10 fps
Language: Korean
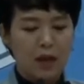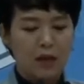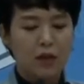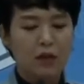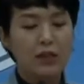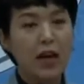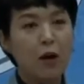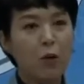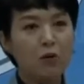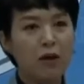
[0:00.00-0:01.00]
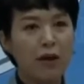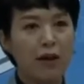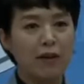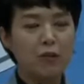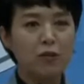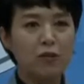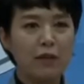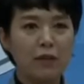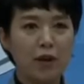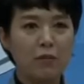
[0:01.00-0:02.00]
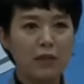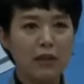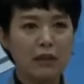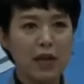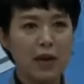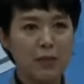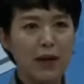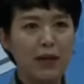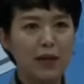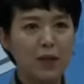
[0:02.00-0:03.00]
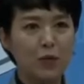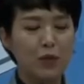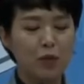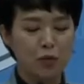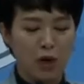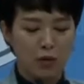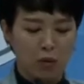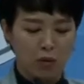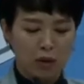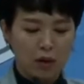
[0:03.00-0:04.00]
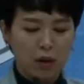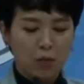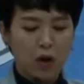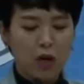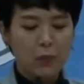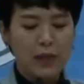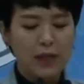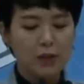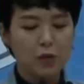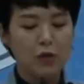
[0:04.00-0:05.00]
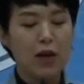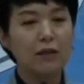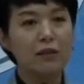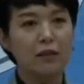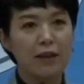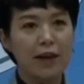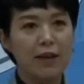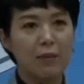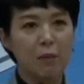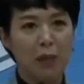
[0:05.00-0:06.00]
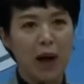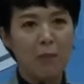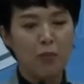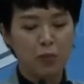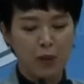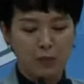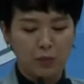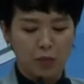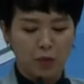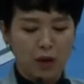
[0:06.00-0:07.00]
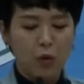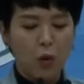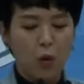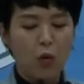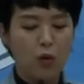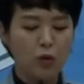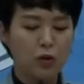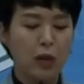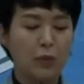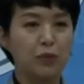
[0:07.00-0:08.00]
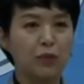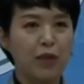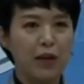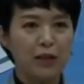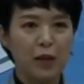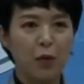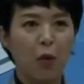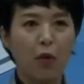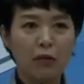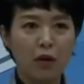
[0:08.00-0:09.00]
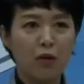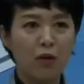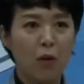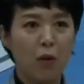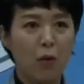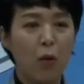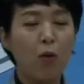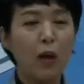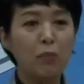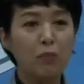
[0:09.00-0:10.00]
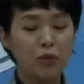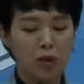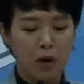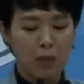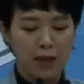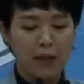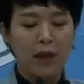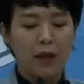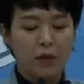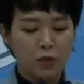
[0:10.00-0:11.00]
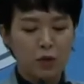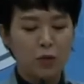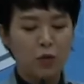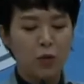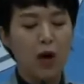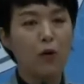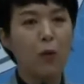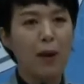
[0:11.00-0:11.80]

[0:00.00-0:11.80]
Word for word: 그렇지 않고서야 숱한 검사들의 반대에도 불구하고 권력 비리를 수사하는 대검 반부패부, 공공수사부, 그리고 선거 공안 부서만 축소하고